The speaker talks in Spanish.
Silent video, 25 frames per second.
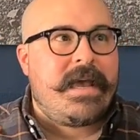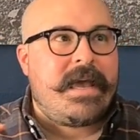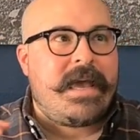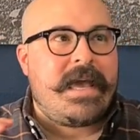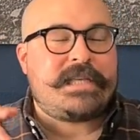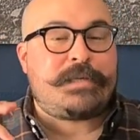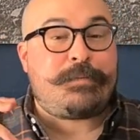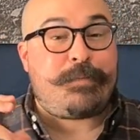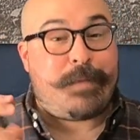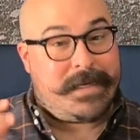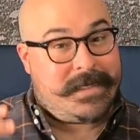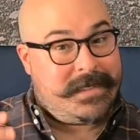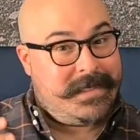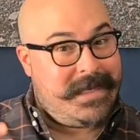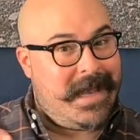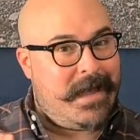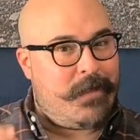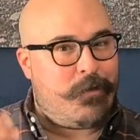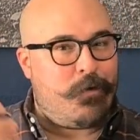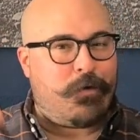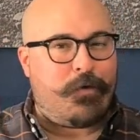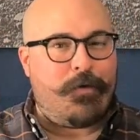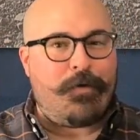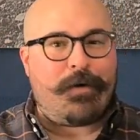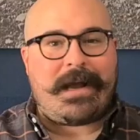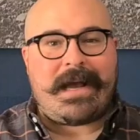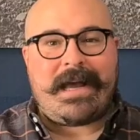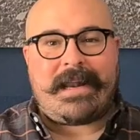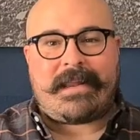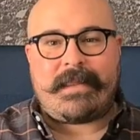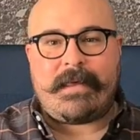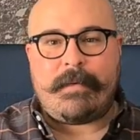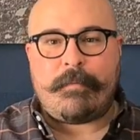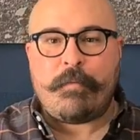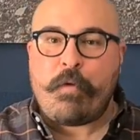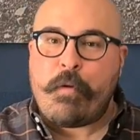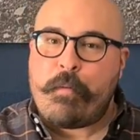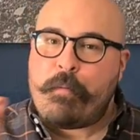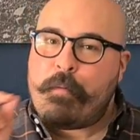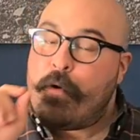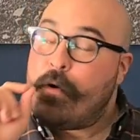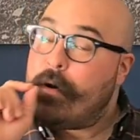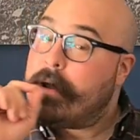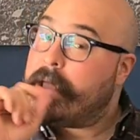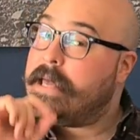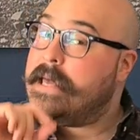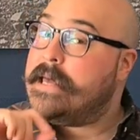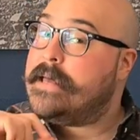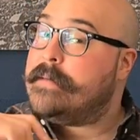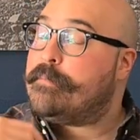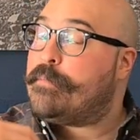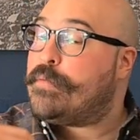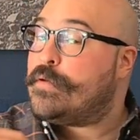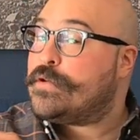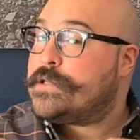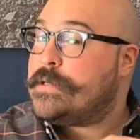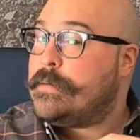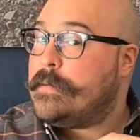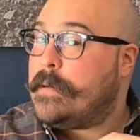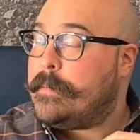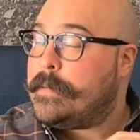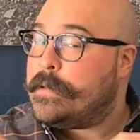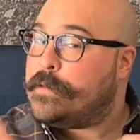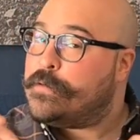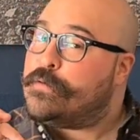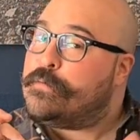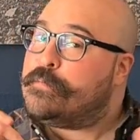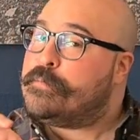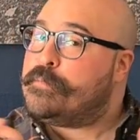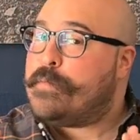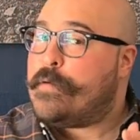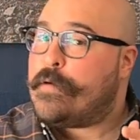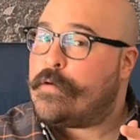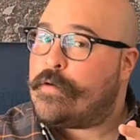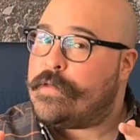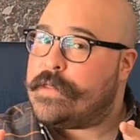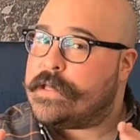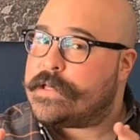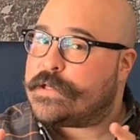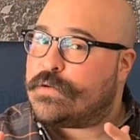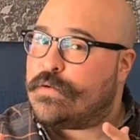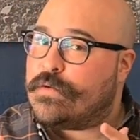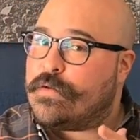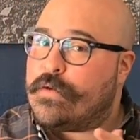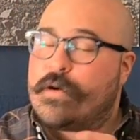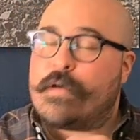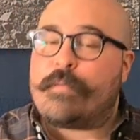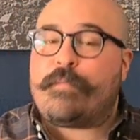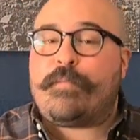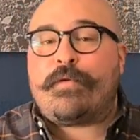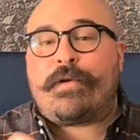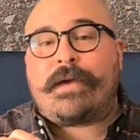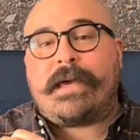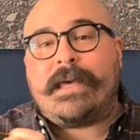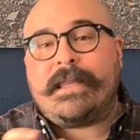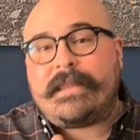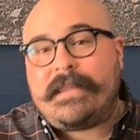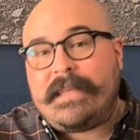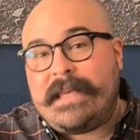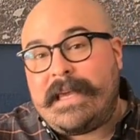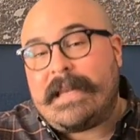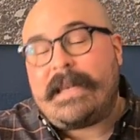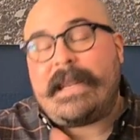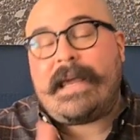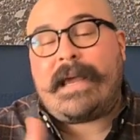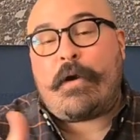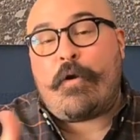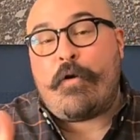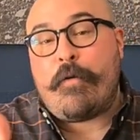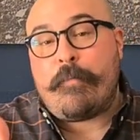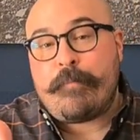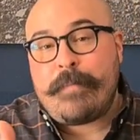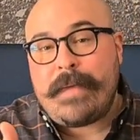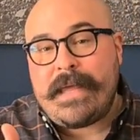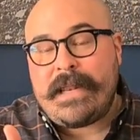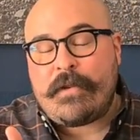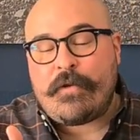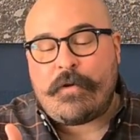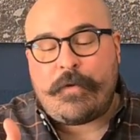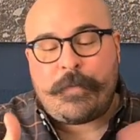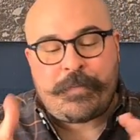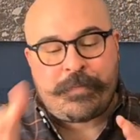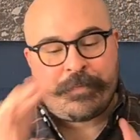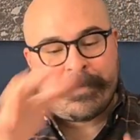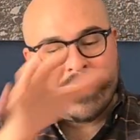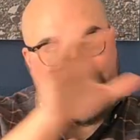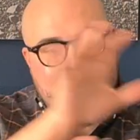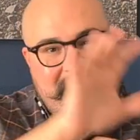especiado con cardamomo y posiblemente un poco de sudor porque tiene comino